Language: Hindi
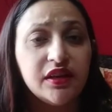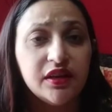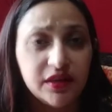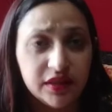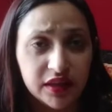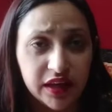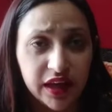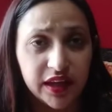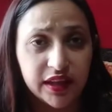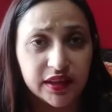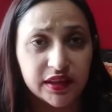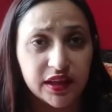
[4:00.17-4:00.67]

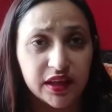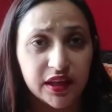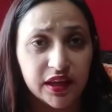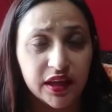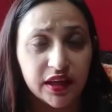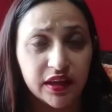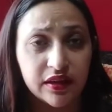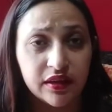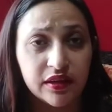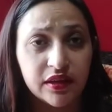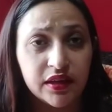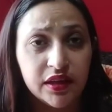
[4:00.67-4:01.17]
डालते
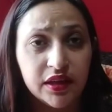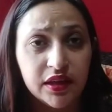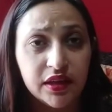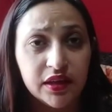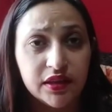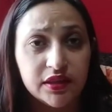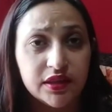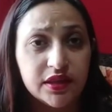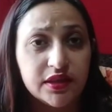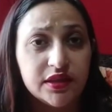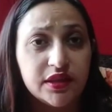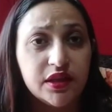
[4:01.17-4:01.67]
हैं
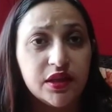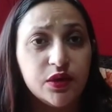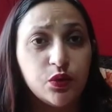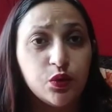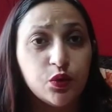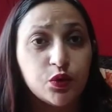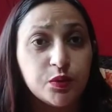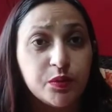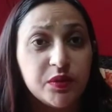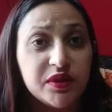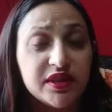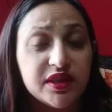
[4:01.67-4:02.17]
जैसे
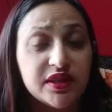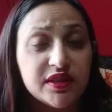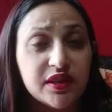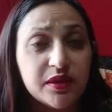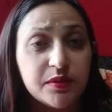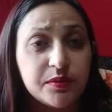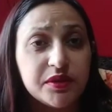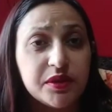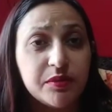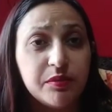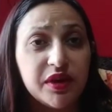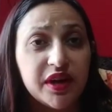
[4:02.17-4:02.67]
उसमें से
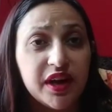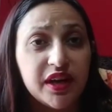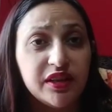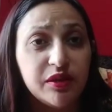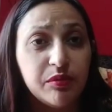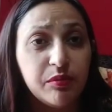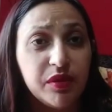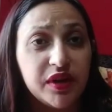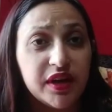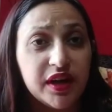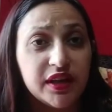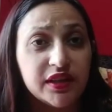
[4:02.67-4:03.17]
सबसे बड़ा
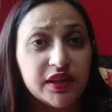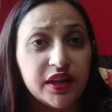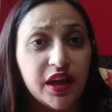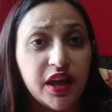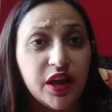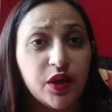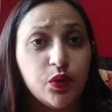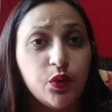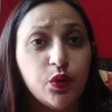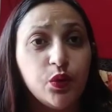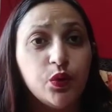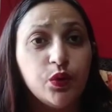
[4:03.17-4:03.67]
नंबर आता
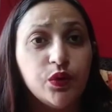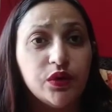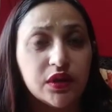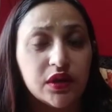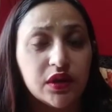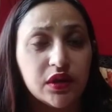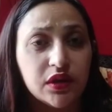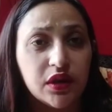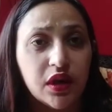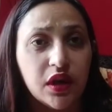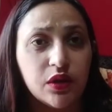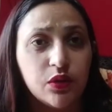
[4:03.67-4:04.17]
है गुरु ग्रह
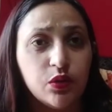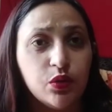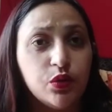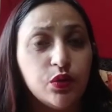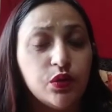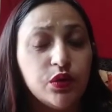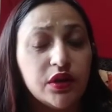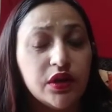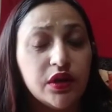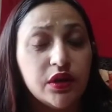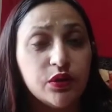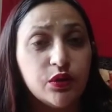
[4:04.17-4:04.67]
का गुरु
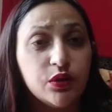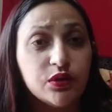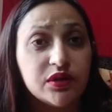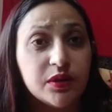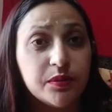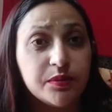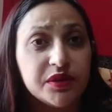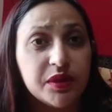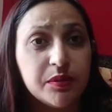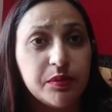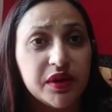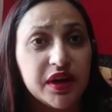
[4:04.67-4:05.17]
ग्रह को
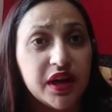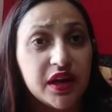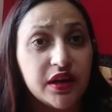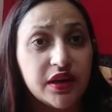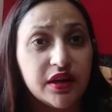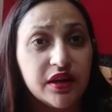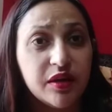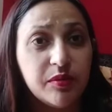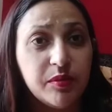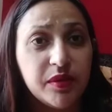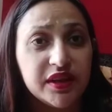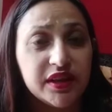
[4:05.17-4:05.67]
सबसे बड़ा
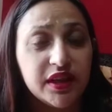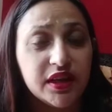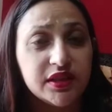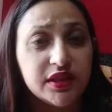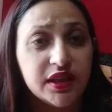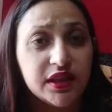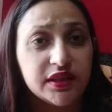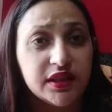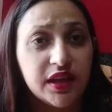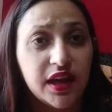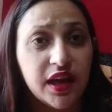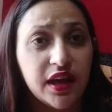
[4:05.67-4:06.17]
ग्रह माना
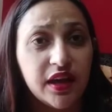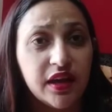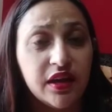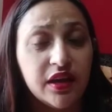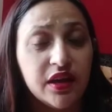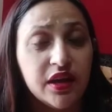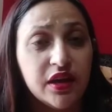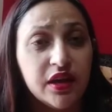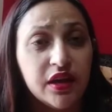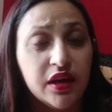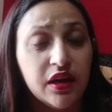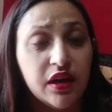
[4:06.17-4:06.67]
जाता है
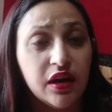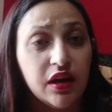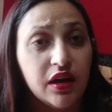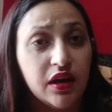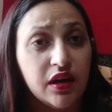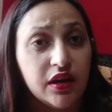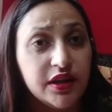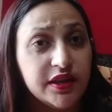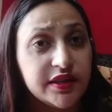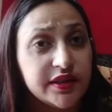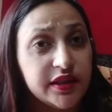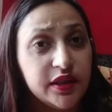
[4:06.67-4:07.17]

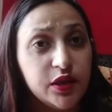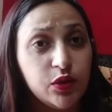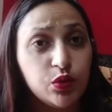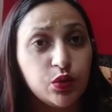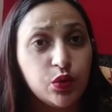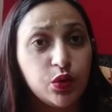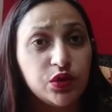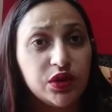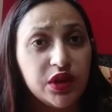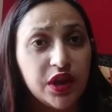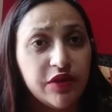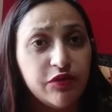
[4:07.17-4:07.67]
इसलिए उनको
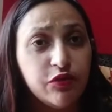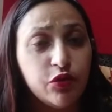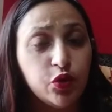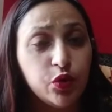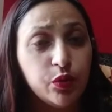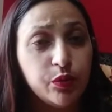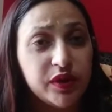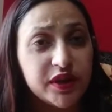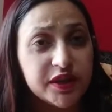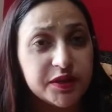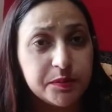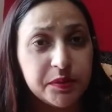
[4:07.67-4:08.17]
देव गुरु
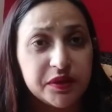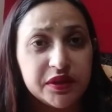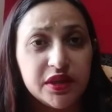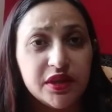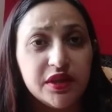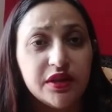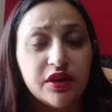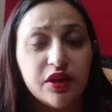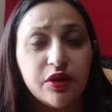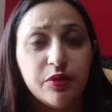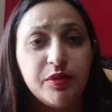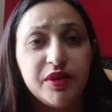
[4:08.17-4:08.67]
बृहस्पति
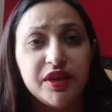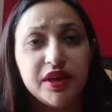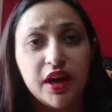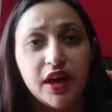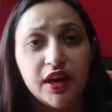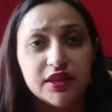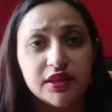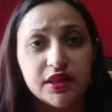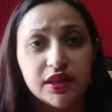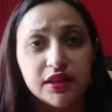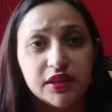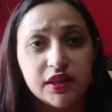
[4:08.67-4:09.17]
ग्रह भी कहा
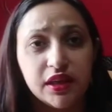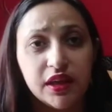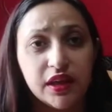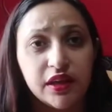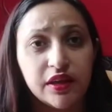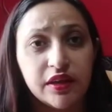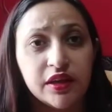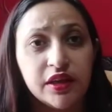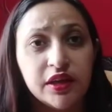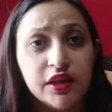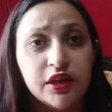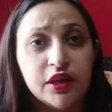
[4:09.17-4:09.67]
जाता है
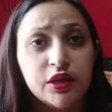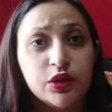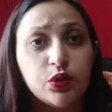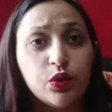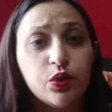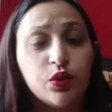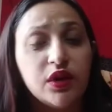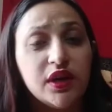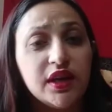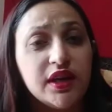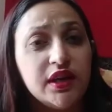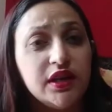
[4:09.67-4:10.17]
तो
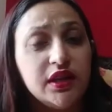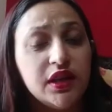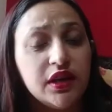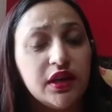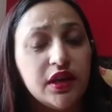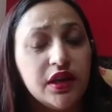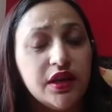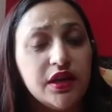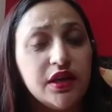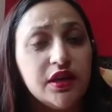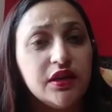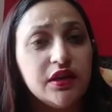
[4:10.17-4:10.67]
कहीं ना
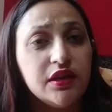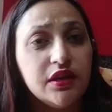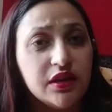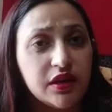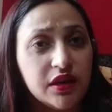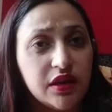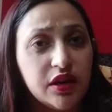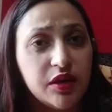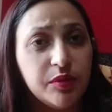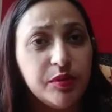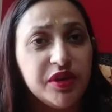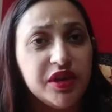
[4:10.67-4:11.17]
कहीं
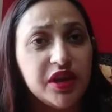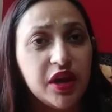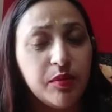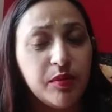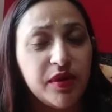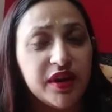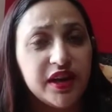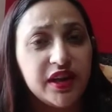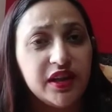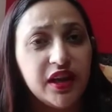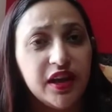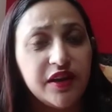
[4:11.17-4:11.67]
ग्रह भी
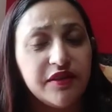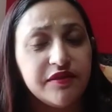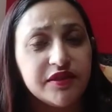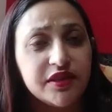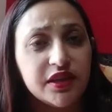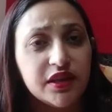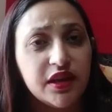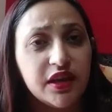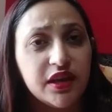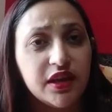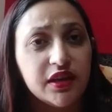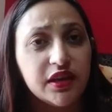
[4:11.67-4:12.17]
हमारी लाइफ से
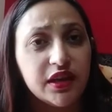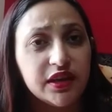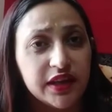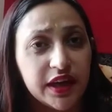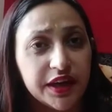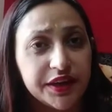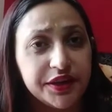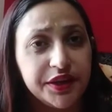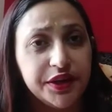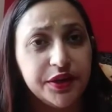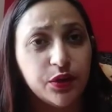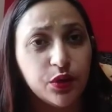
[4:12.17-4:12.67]
कहीं
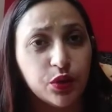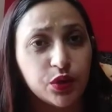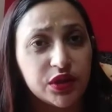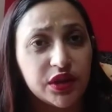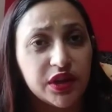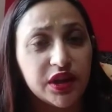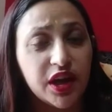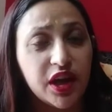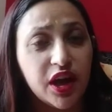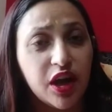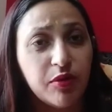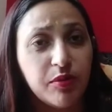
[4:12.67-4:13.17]
कनेक्टेड होते
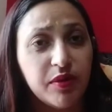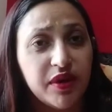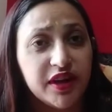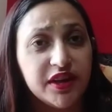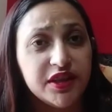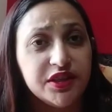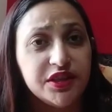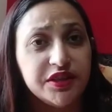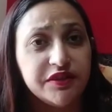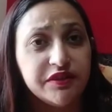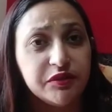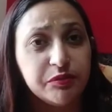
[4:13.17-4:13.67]
हैं हमारे
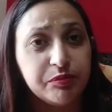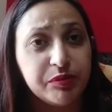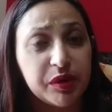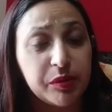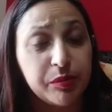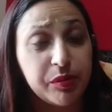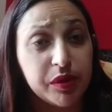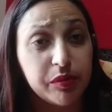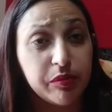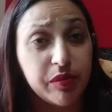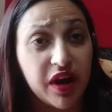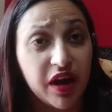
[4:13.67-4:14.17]
जीवन पर
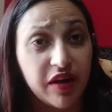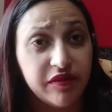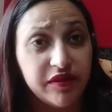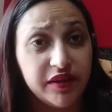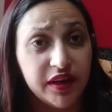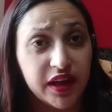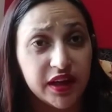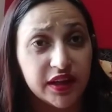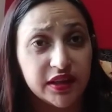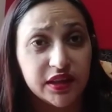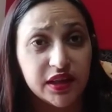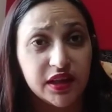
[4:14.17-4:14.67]
प्रभाव
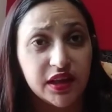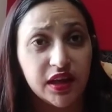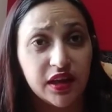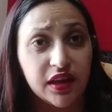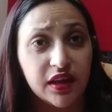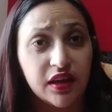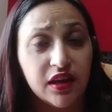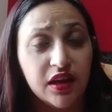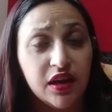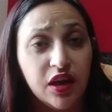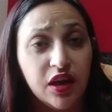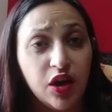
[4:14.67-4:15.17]
डालते हैं
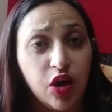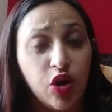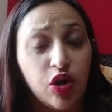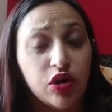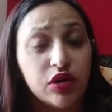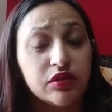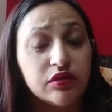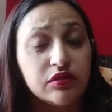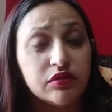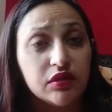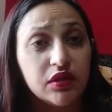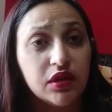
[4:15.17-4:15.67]

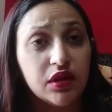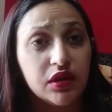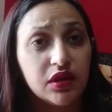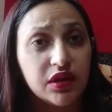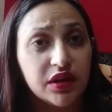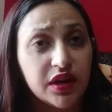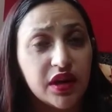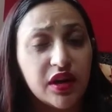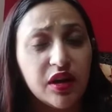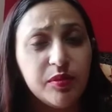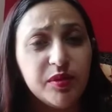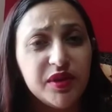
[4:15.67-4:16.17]
और
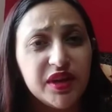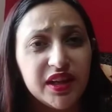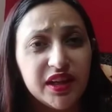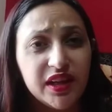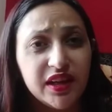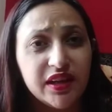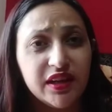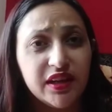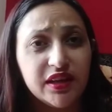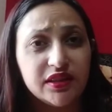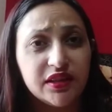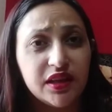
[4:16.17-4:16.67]
ग्रह भी अलग
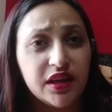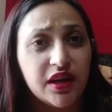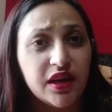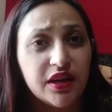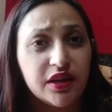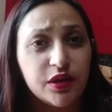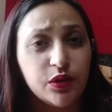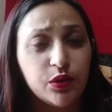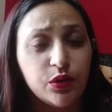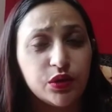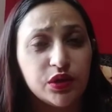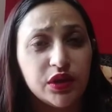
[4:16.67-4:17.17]
अलग तरह के
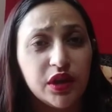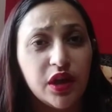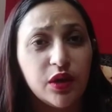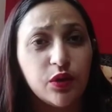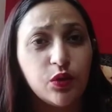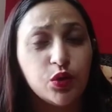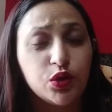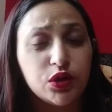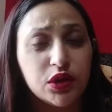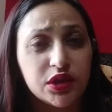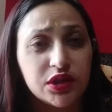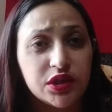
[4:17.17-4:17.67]
होते हैं
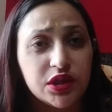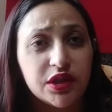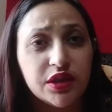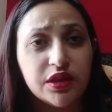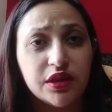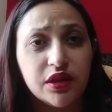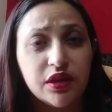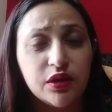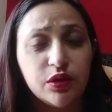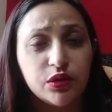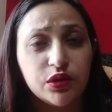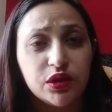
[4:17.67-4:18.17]
कुछ अच्छे ग्रह
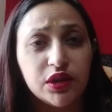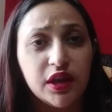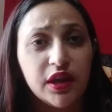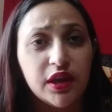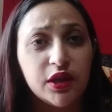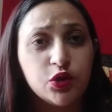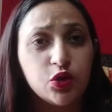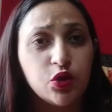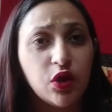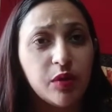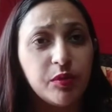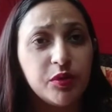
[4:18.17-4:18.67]
होते हैं
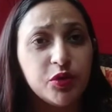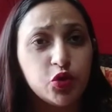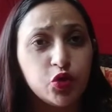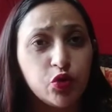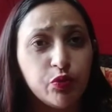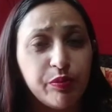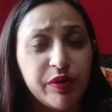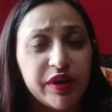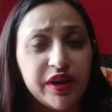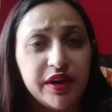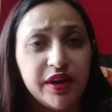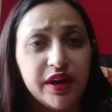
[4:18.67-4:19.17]
जो हमें शुभ
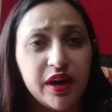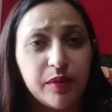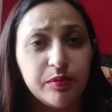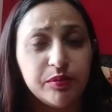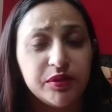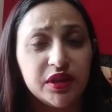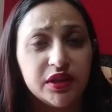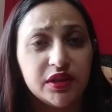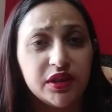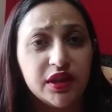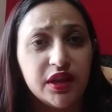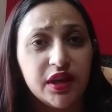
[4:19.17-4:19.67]
परिणाम
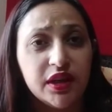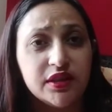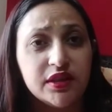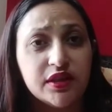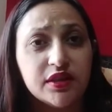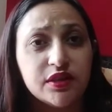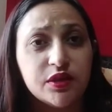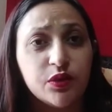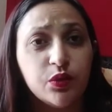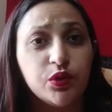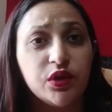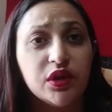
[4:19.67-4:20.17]
देते हैं
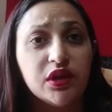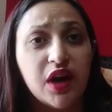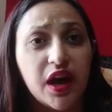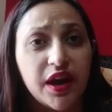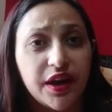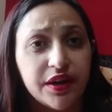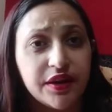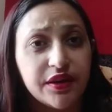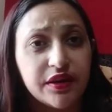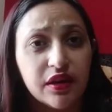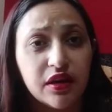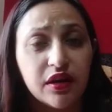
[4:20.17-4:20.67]
जैसे उन्हें कारक
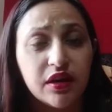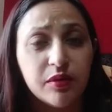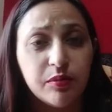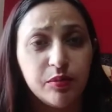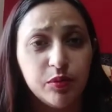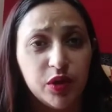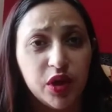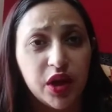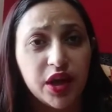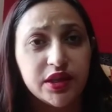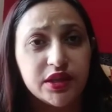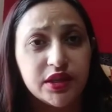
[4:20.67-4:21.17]
ग्रह
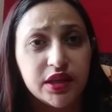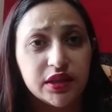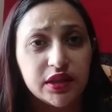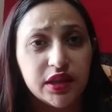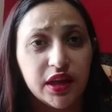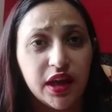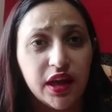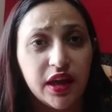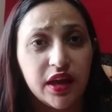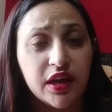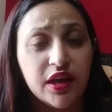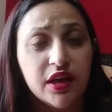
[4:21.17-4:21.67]
बुलाया जाता
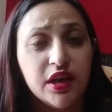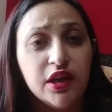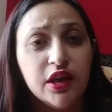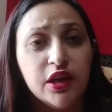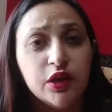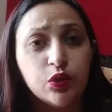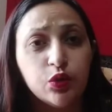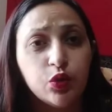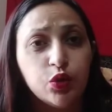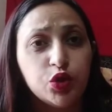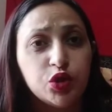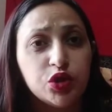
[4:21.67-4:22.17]
है
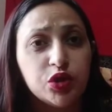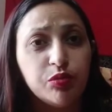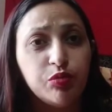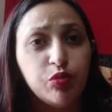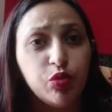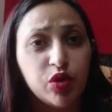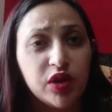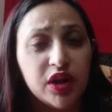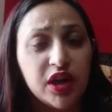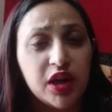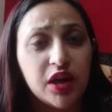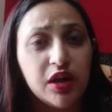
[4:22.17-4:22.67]
कुछ
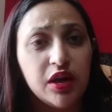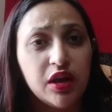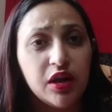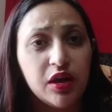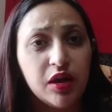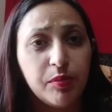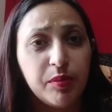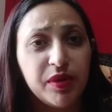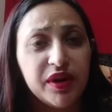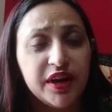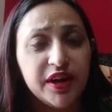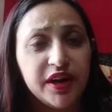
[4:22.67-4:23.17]
बुरे
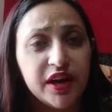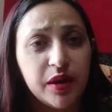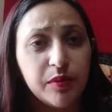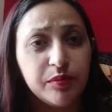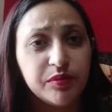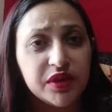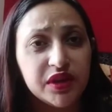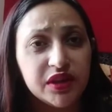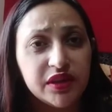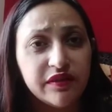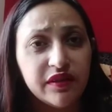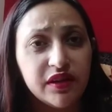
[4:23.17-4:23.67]
परिणाम
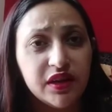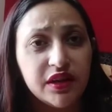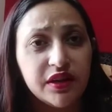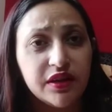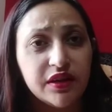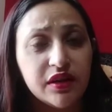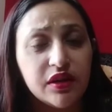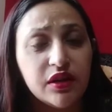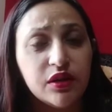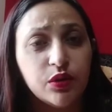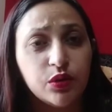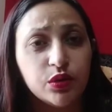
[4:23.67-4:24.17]
देने वाले
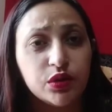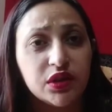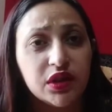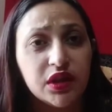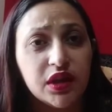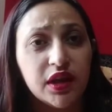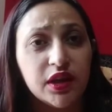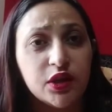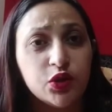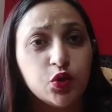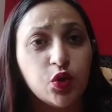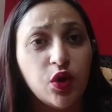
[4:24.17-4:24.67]
ग्रह होते
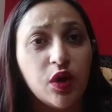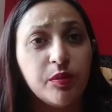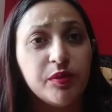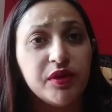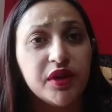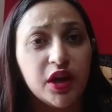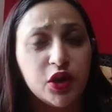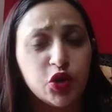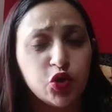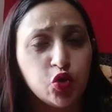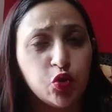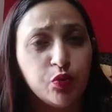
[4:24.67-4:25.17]
हैं जो हमें
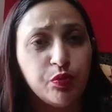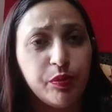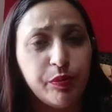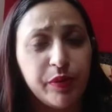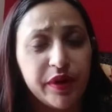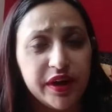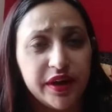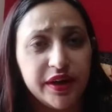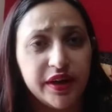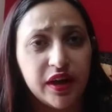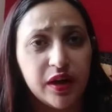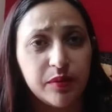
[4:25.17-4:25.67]
अशुभ
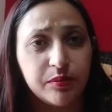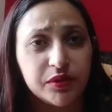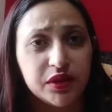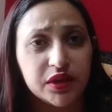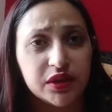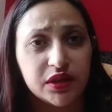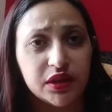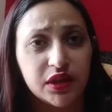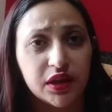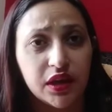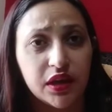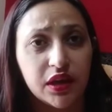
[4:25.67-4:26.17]
परिणाम
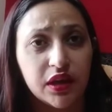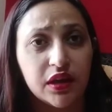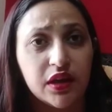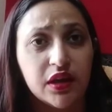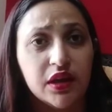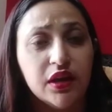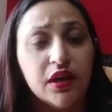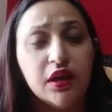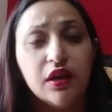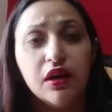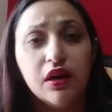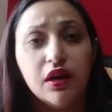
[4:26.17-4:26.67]
देते हैं
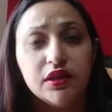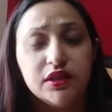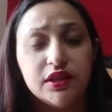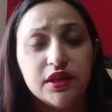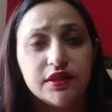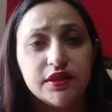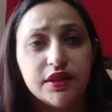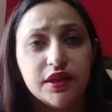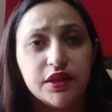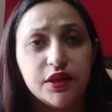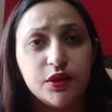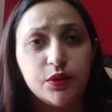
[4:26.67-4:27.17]

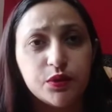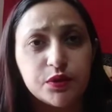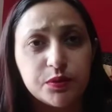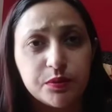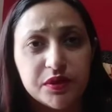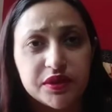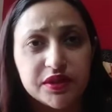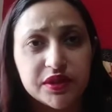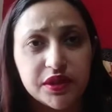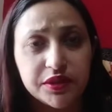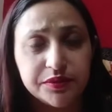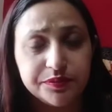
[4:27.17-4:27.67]
जैसे कि उसमें
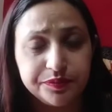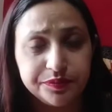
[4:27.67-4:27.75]
से